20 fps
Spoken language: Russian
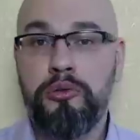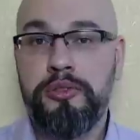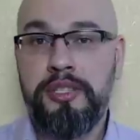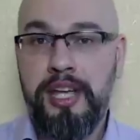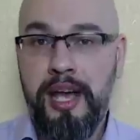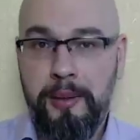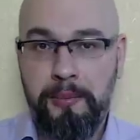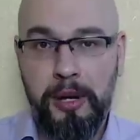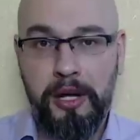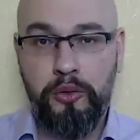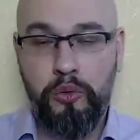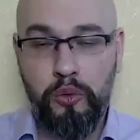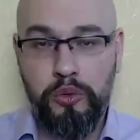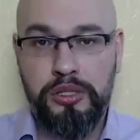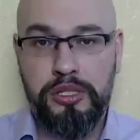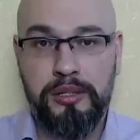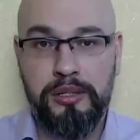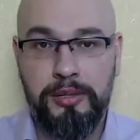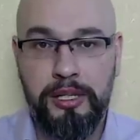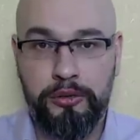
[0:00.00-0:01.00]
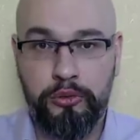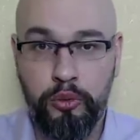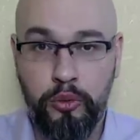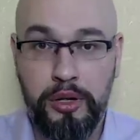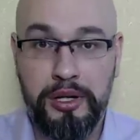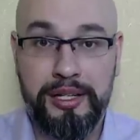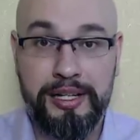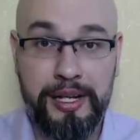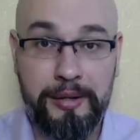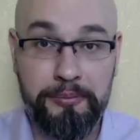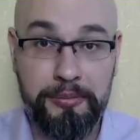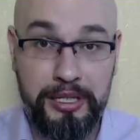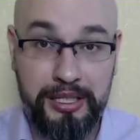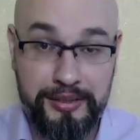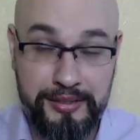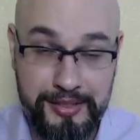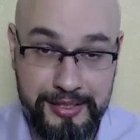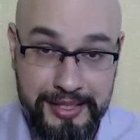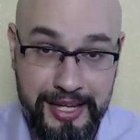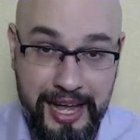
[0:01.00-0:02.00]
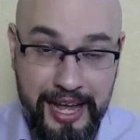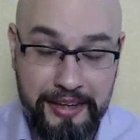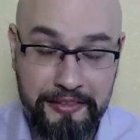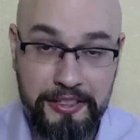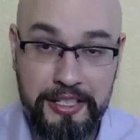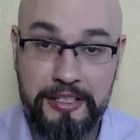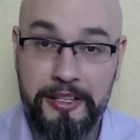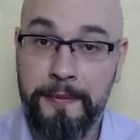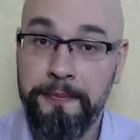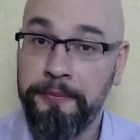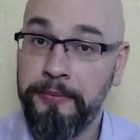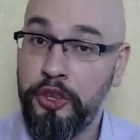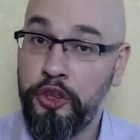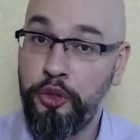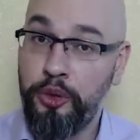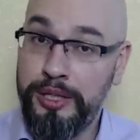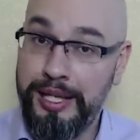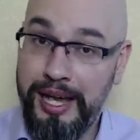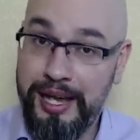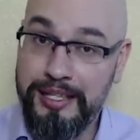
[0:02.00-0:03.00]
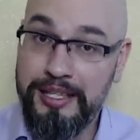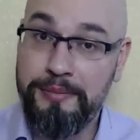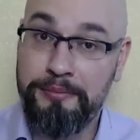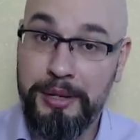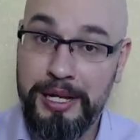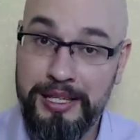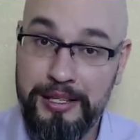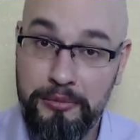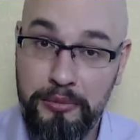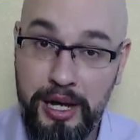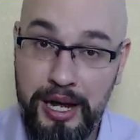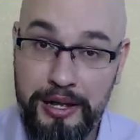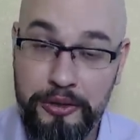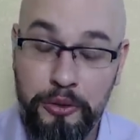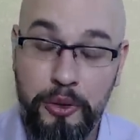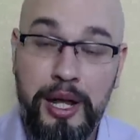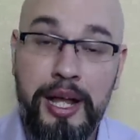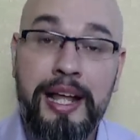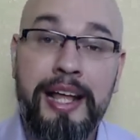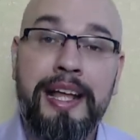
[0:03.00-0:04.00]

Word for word: я могу себе только представить, но я не понимаю.